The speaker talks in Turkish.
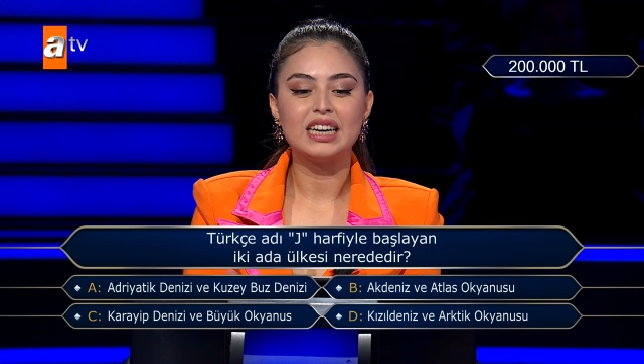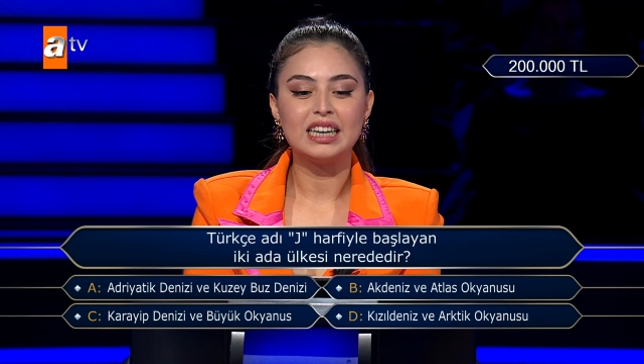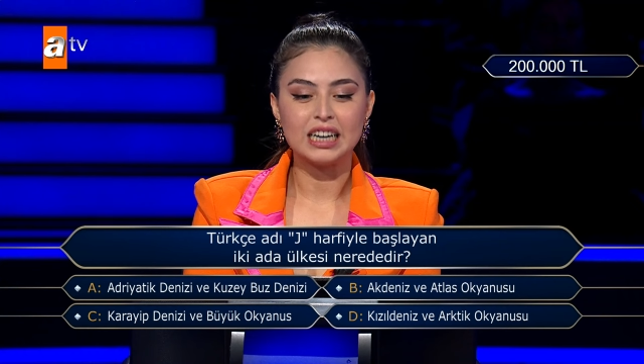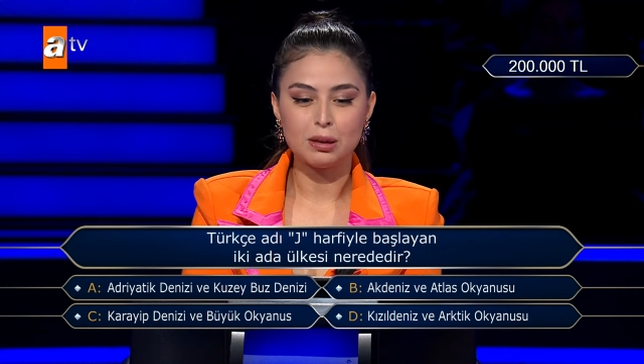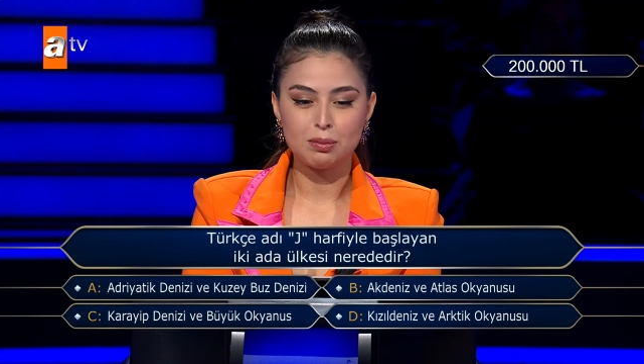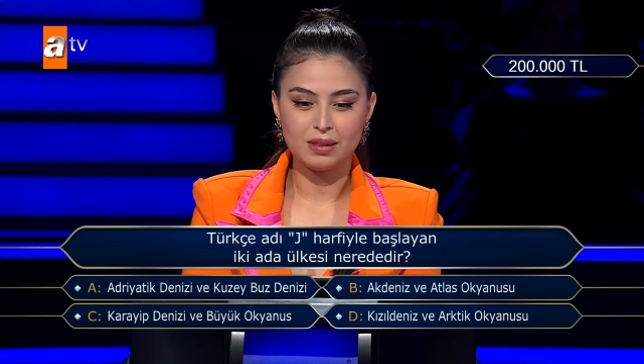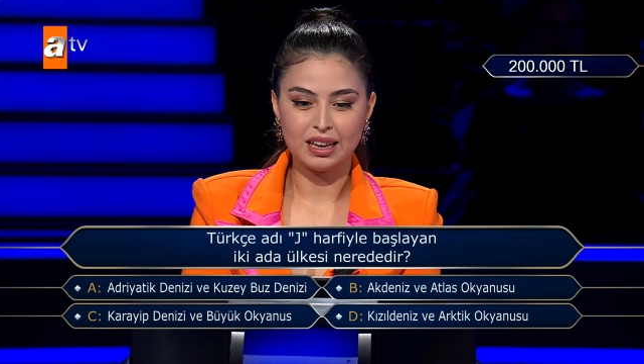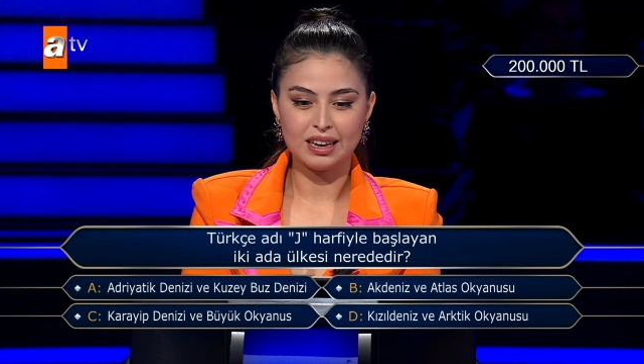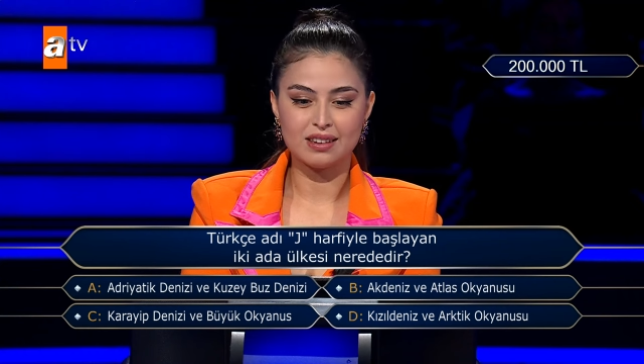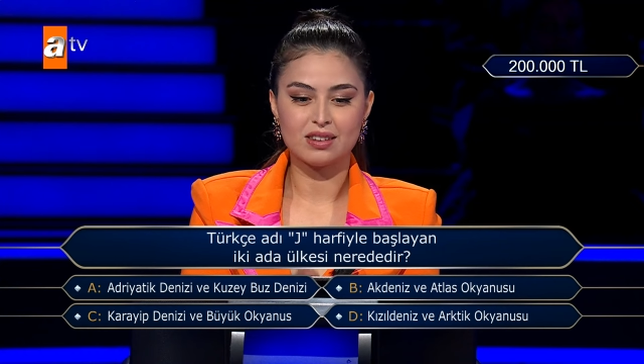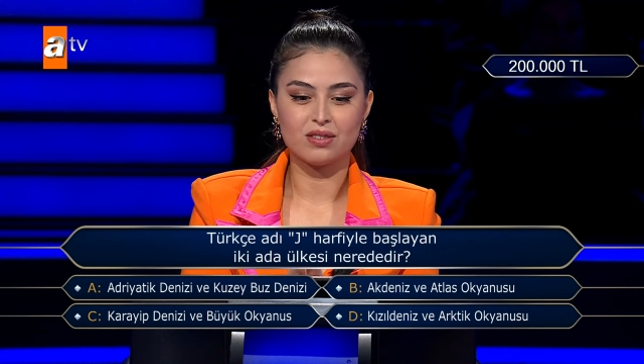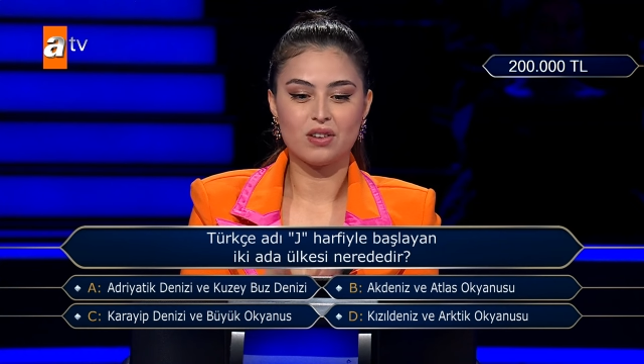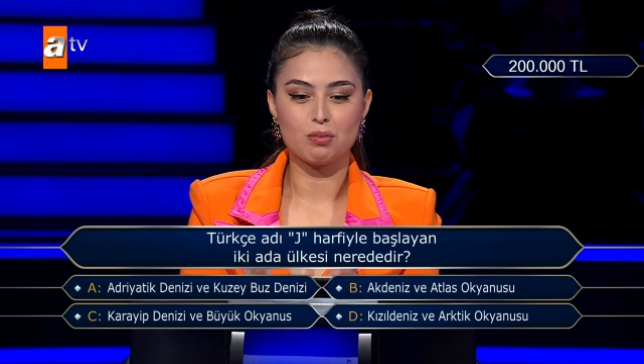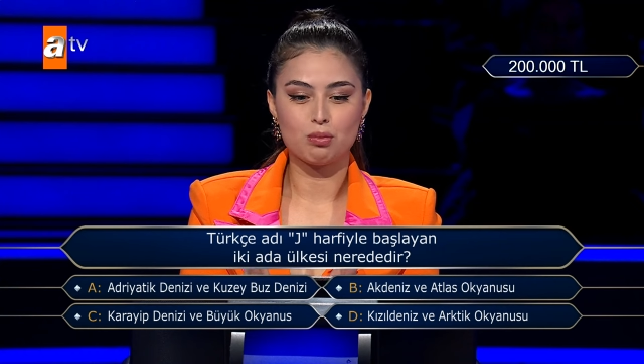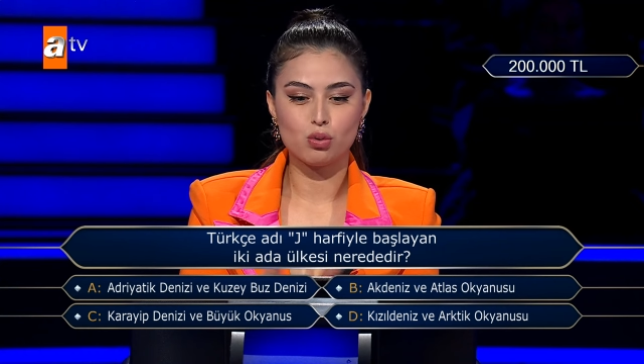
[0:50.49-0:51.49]
Karayip Denizi
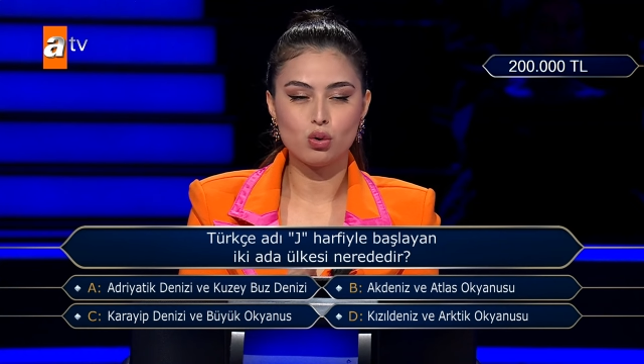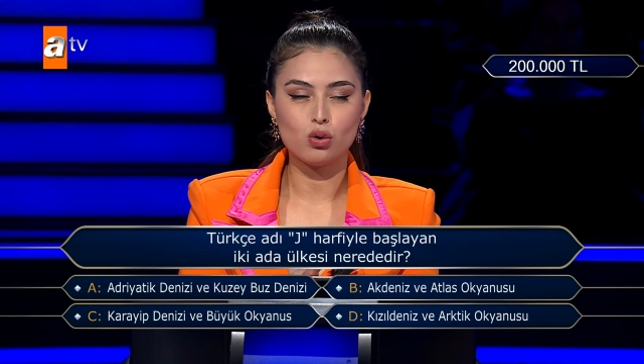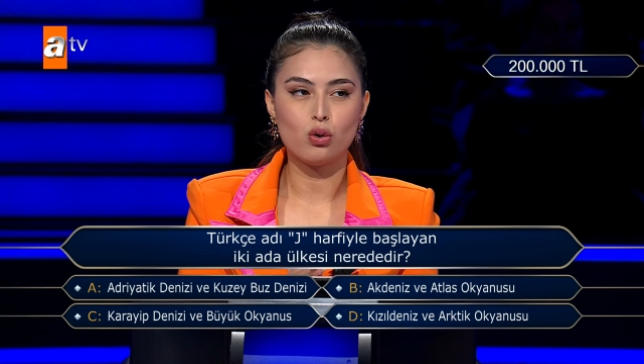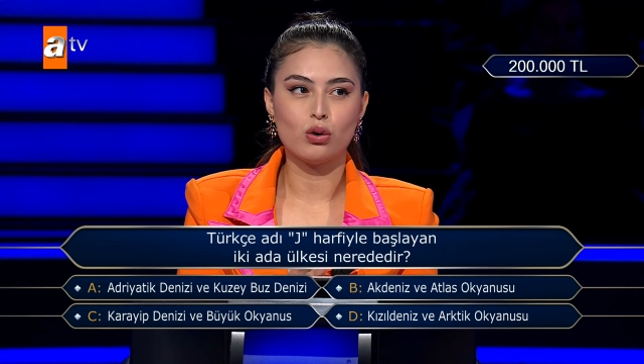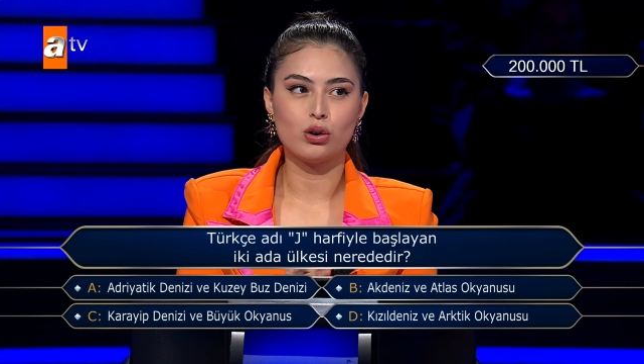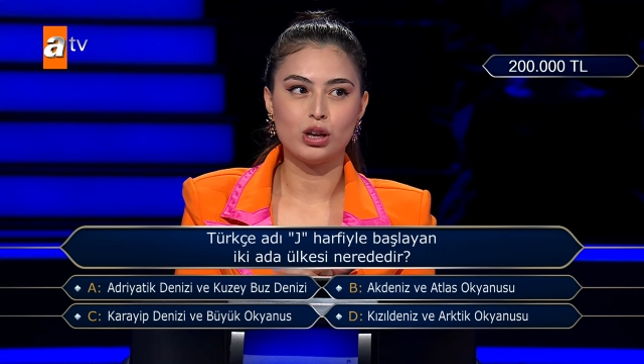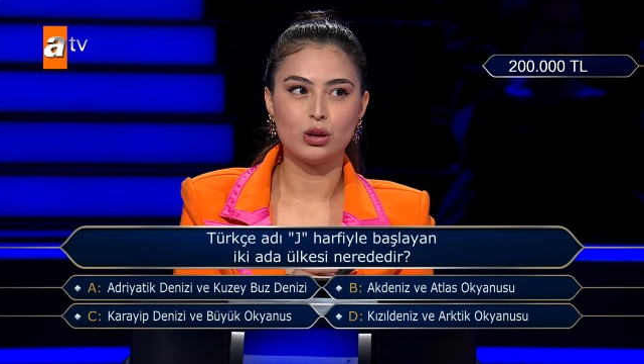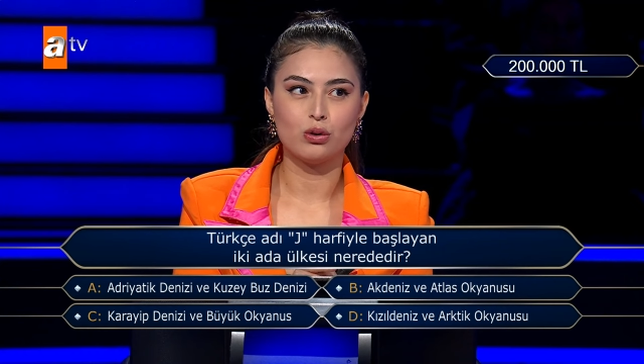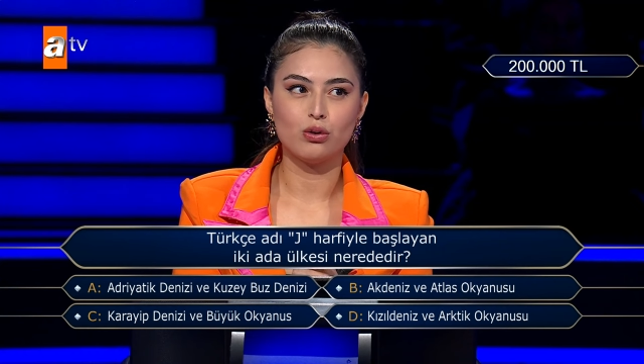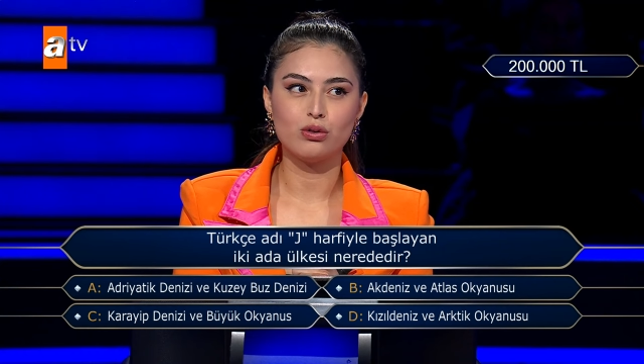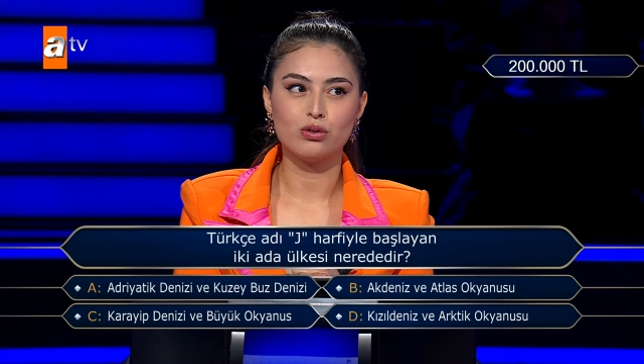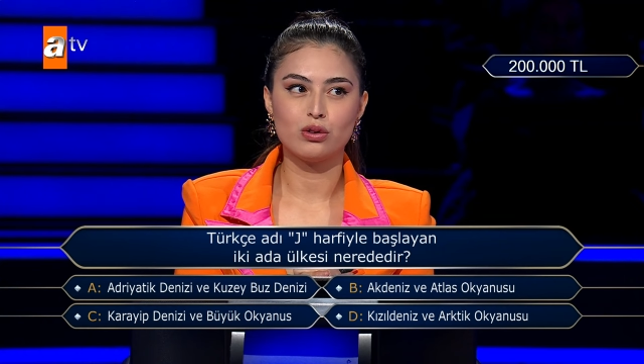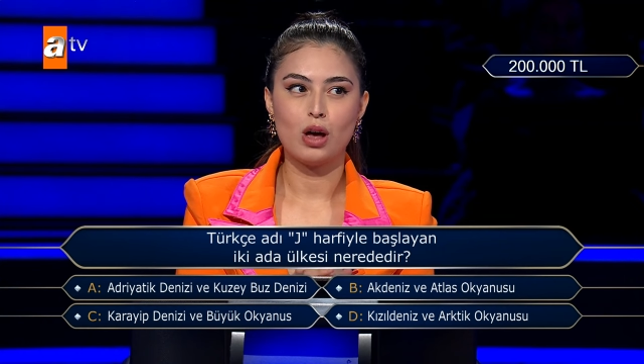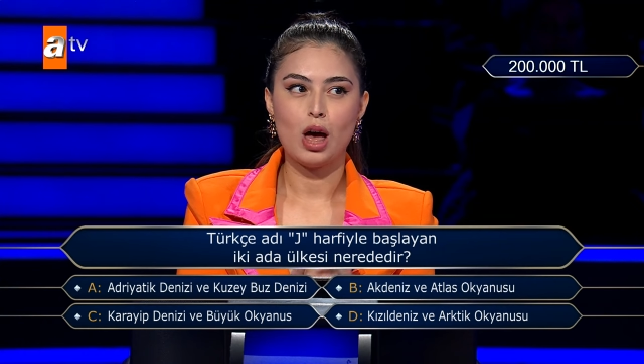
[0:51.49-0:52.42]
ve Büyük Okyanus